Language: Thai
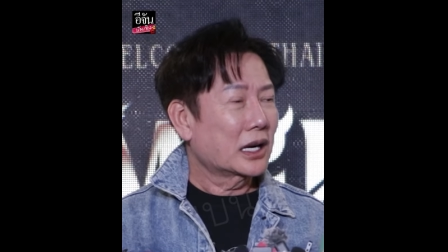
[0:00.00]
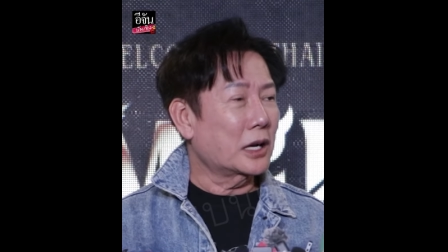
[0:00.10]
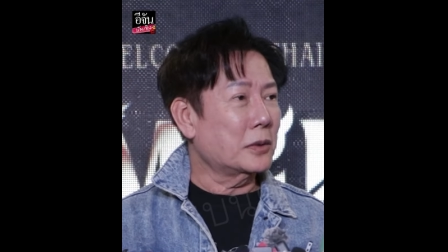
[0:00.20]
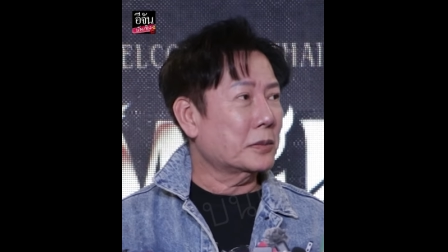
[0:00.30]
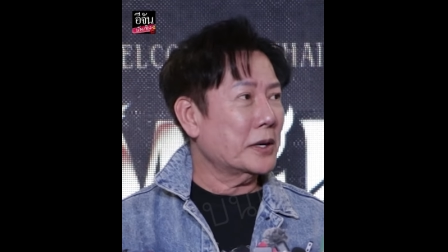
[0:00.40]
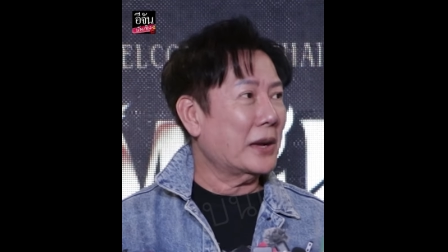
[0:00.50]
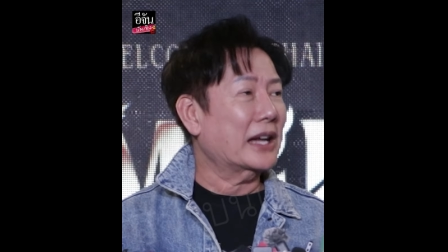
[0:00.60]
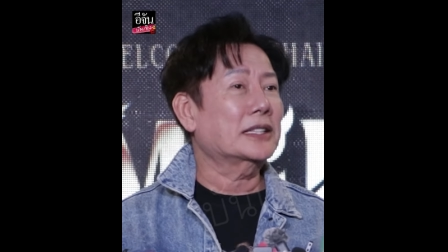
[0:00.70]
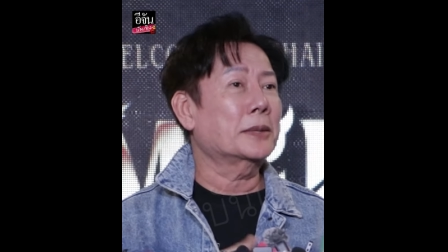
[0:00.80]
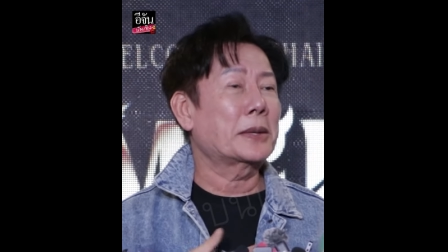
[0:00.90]
เขาบอกไม่มา
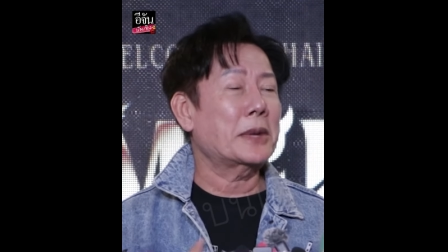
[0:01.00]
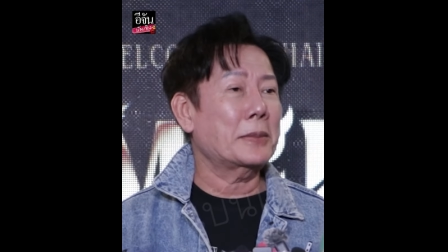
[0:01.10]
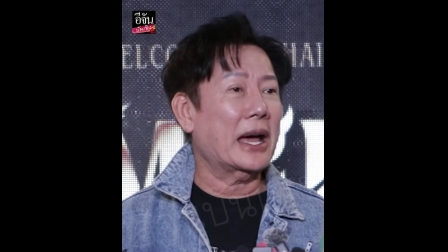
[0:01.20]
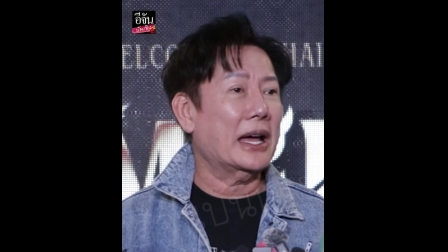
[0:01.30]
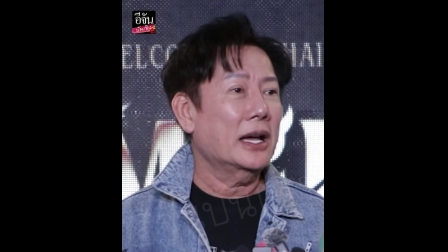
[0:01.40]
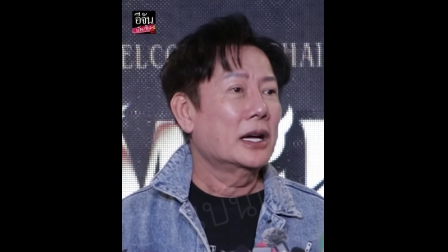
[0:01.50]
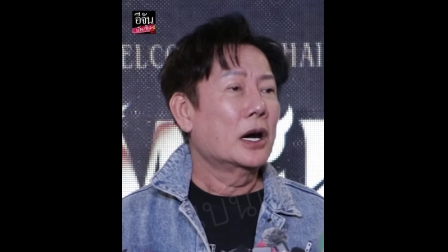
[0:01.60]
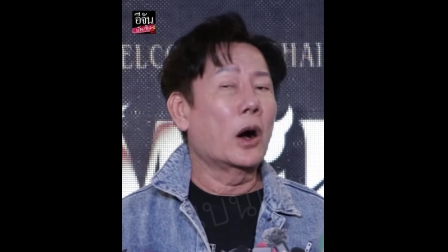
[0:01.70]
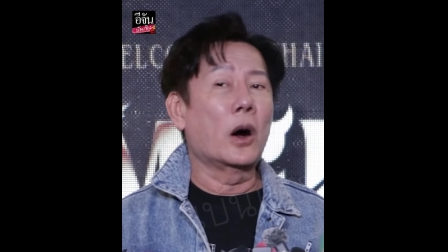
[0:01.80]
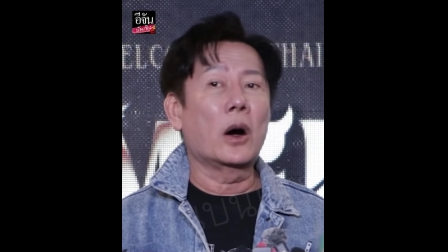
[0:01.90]
แล้วทำไมไม่มา
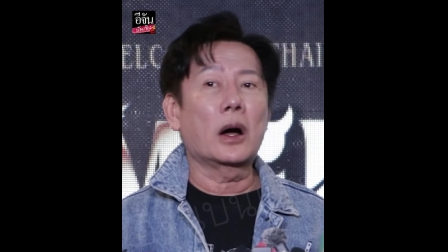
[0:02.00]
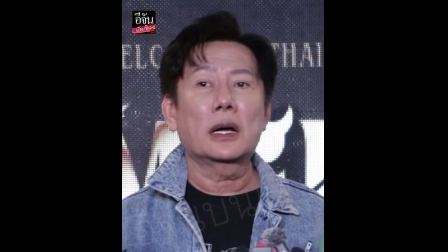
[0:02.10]
อ๋อ